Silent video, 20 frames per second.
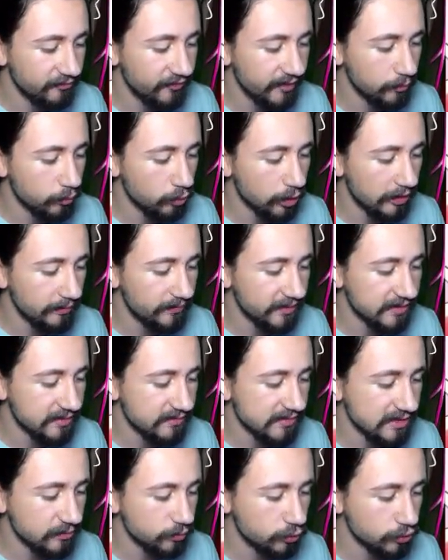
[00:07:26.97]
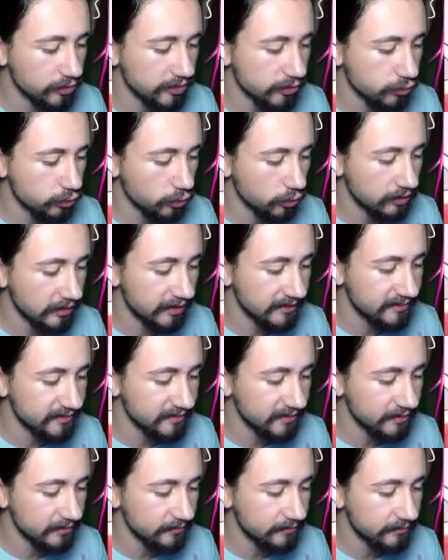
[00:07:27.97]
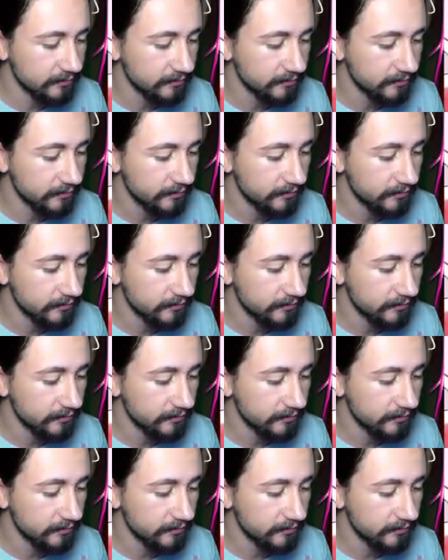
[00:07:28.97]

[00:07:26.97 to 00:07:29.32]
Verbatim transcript: ve muhabbetimizi burada sonlandıralım.